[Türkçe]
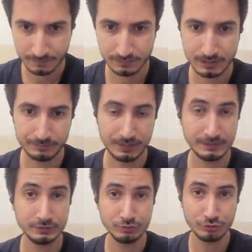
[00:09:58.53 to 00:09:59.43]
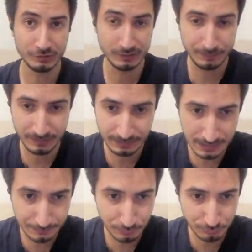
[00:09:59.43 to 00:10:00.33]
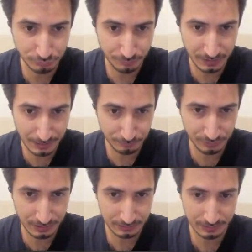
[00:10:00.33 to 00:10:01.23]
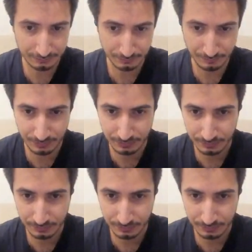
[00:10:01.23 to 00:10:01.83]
Tamam. Dedenin odasında bir tane kablo bulduk. Bir kablo daha lazım ama.